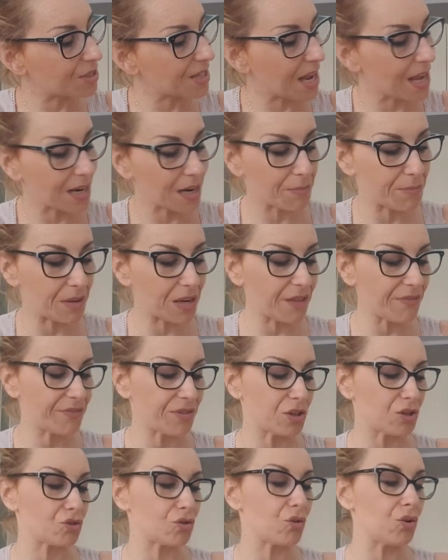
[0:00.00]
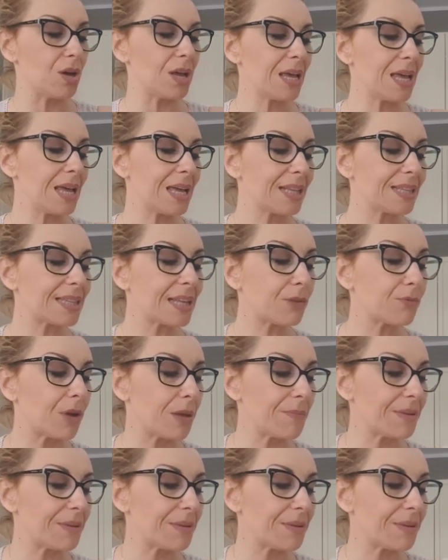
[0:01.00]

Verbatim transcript: trarre beneficio da quei